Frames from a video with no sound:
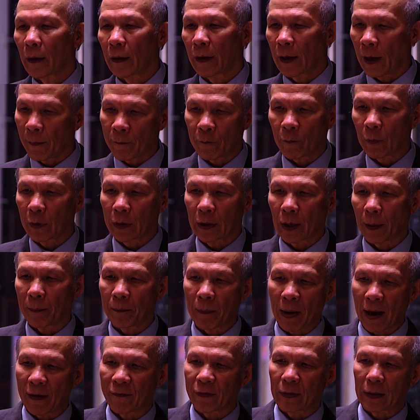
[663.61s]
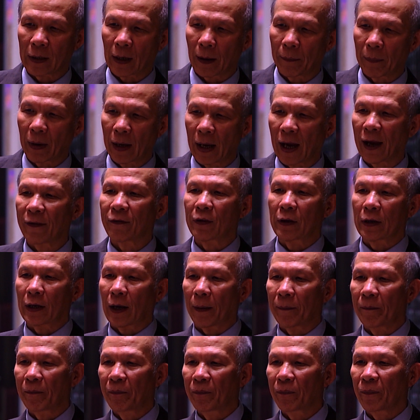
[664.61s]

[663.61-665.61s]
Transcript: năm phần trăm, ba phần trăm hay hai phần trăm.